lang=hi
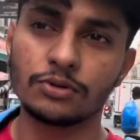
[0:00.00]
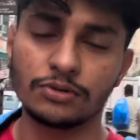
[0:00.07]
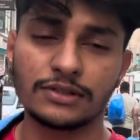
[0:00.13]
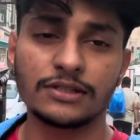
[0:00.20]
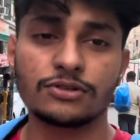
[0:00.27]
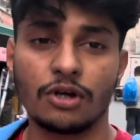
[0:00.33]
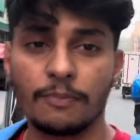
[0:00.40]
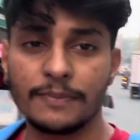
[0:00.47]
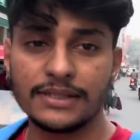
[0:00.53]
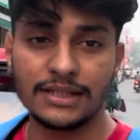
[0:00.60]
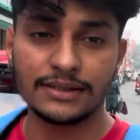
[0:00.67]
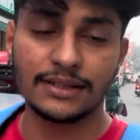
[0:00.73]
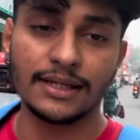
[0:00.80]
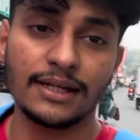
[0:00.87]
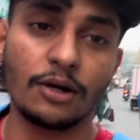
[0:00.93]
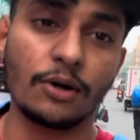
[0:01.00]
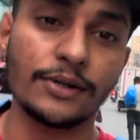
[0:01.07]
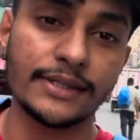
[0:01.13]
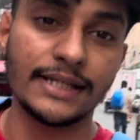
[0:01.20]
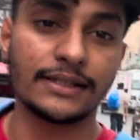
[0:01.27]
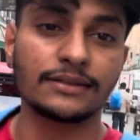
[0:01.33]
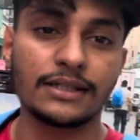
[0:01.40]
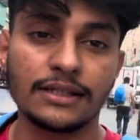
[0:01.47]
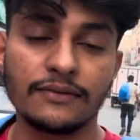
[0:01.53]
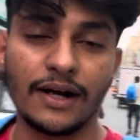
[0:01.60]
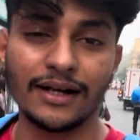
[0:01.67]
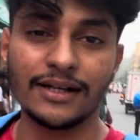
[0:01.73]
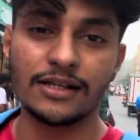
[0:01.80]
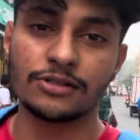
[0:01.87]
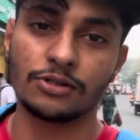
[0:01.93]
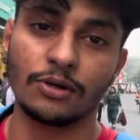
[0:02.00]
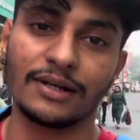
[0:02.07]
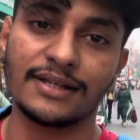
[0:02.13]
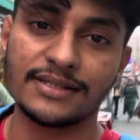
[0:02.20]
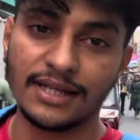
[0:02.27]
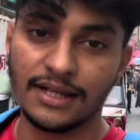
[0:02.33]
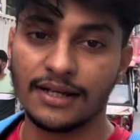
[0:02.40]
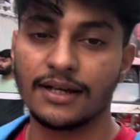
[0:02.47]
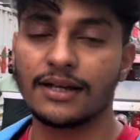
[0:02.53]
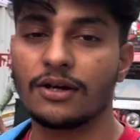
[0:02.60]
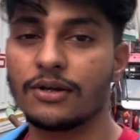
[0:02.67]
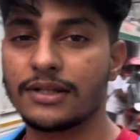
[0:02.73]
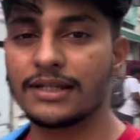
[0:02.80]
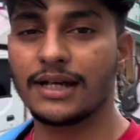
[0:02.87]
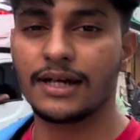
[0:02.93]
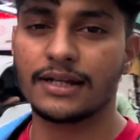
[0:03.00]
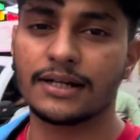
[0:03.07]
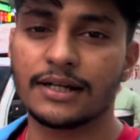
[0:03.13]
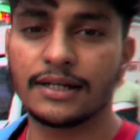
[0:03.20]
तो उसकी शॉप पे चलते हैं और देखते हैं कि वहाँ का स्टॉक कैसा आ रखा है और क्या आ रखा